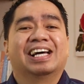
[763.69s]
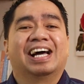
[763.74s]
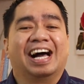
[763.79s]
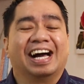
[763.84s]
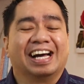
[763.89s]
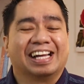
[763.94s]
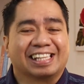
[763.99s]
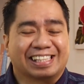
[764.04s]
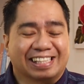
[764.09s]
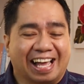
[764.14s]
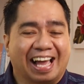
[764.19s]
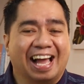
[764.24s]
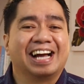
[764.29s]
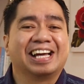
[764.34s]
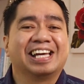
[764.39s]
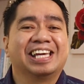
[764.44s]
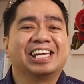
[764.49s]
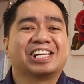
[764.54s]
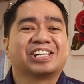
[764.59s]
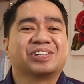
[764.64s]
ang
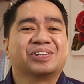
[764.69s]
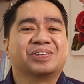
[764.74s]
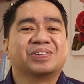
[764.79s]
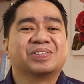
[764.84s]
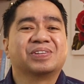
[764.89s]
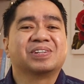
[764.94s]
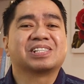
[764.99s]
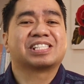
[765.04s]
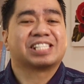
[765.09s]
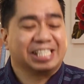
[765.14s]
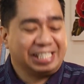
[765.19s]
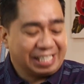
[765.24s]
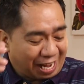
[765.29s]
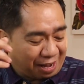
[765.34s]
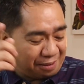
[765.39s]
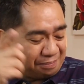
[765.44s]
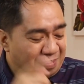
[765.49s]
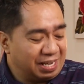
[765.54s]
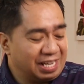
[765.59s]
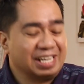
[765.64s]
tangi kong
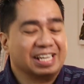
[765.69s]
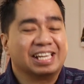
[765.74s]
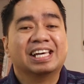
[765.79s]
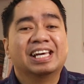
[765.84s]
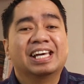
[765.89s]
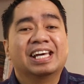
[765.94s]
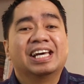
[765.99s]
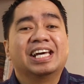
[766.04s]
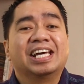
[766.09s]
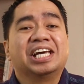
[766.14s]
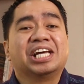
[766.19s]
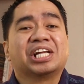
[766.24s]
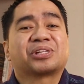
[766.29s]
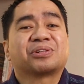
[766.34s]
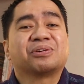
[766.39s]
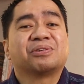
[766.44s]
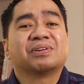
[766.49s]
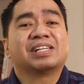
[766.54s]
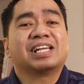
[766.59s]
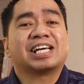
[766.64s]
sinabi,
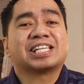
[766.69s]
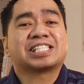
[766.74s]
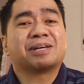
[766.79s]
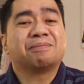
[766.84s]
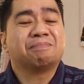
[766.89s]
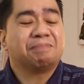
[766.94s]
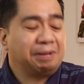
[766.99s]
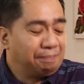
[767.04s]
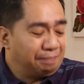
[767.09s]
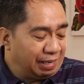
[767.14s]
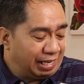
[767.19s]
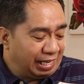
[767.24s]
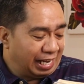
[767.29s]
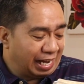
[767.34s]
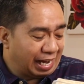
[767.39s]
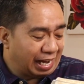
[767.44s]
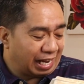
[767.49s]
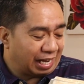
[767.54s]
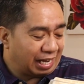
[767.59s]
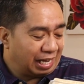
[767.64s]
itong nasa
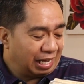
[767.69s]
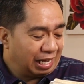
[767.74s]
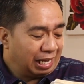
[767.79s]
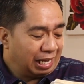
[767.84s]
Biblia,